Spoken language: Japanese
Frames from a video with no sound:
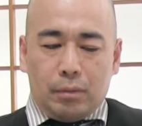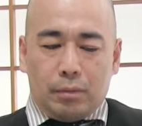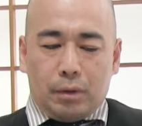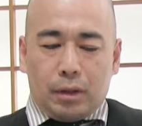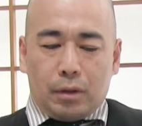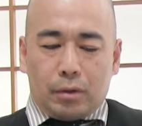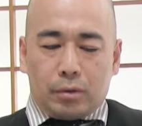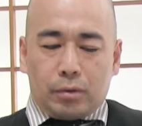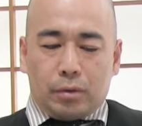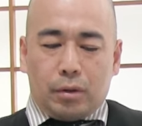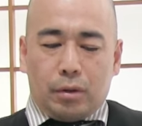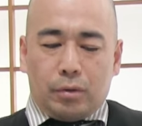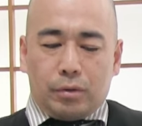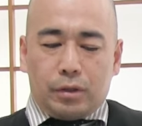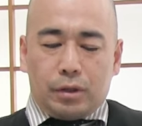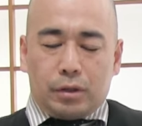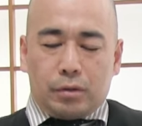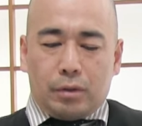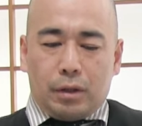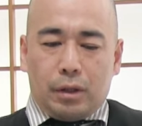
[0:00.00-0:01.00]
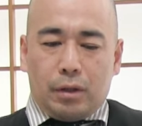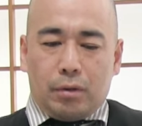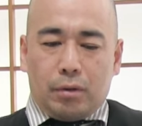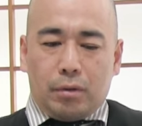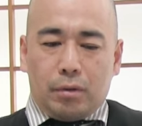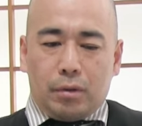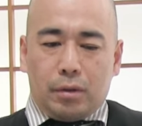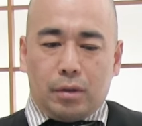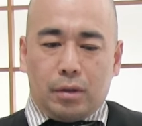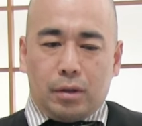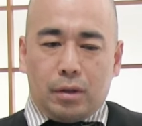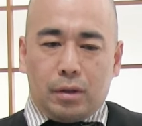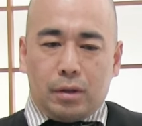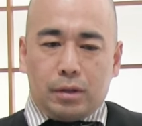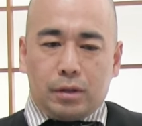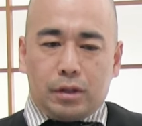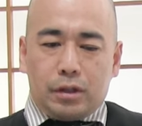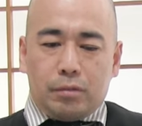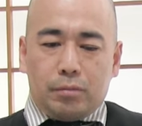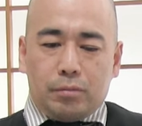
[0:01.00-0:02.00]
まあ、それを実は日
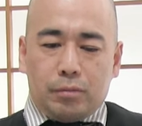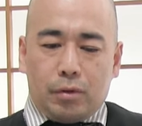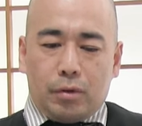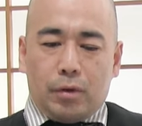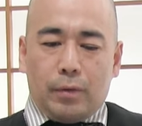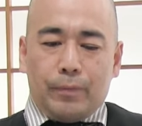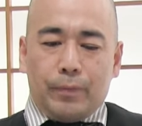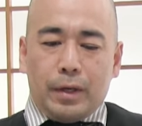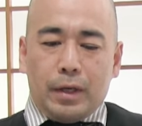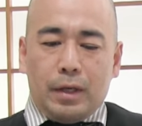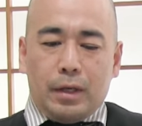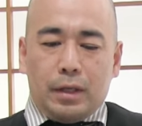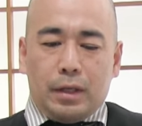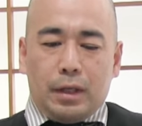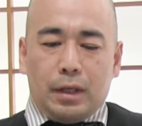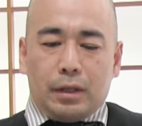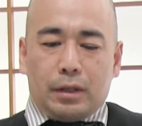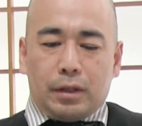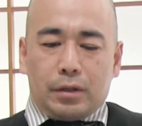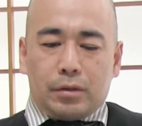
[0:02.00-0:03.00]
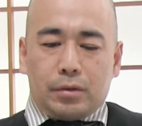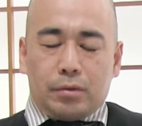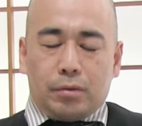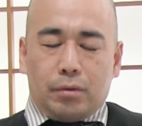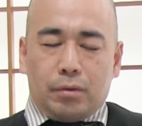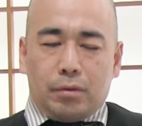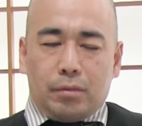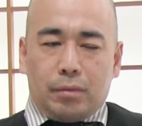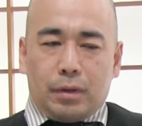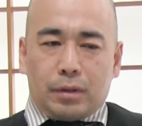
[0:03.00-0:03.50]
本人も、えー、鉄道を